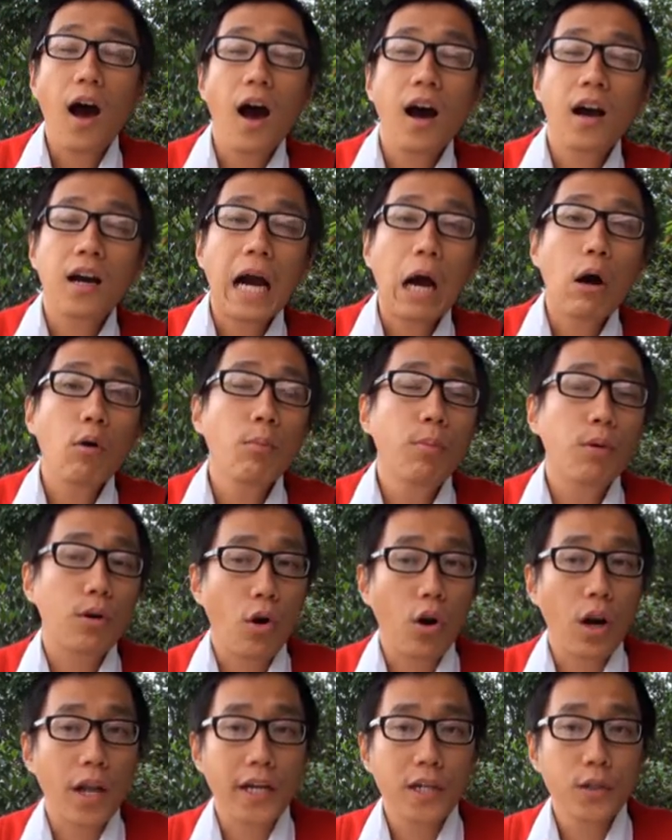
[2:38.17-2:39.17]
engkau
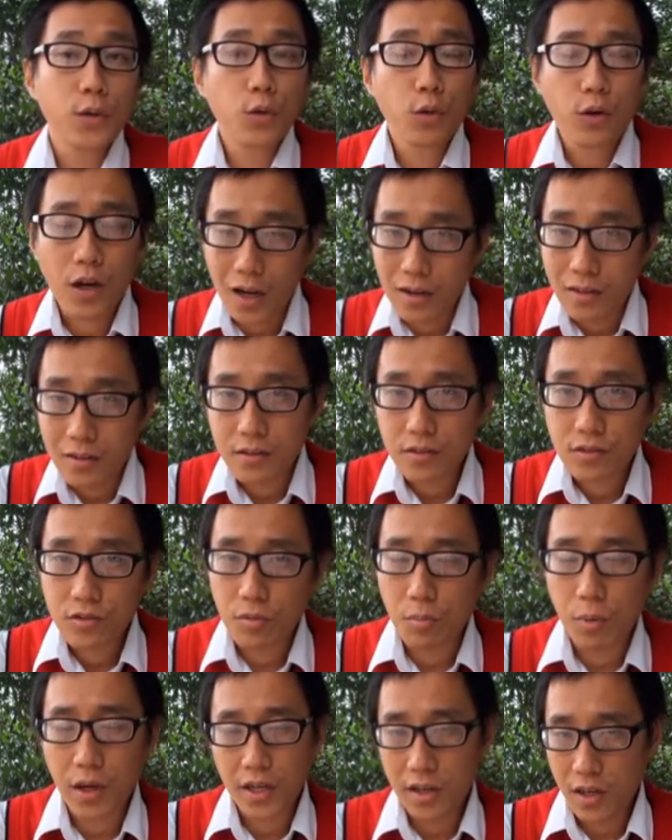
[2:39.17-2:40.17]
beroleh kedudukan
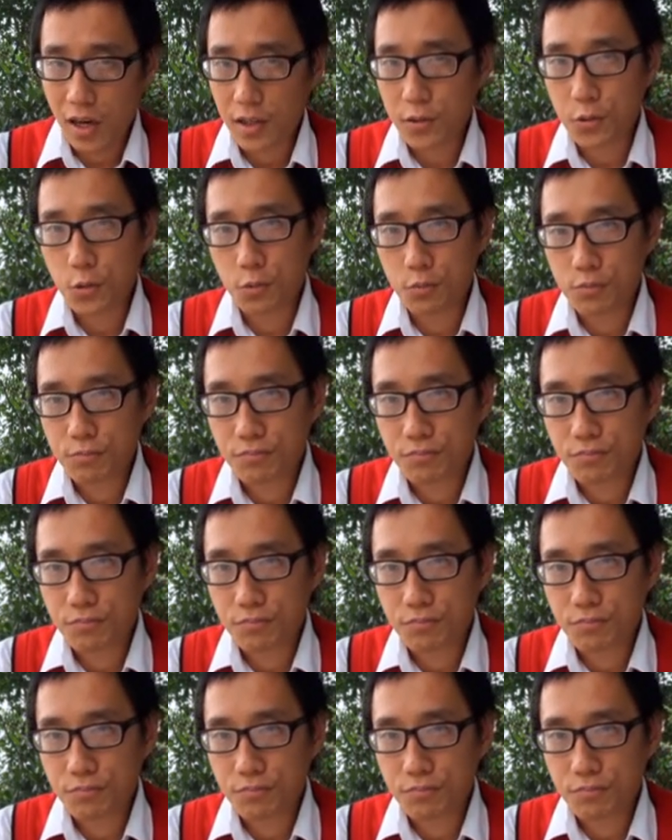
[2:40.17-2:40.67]
sebagai ratu.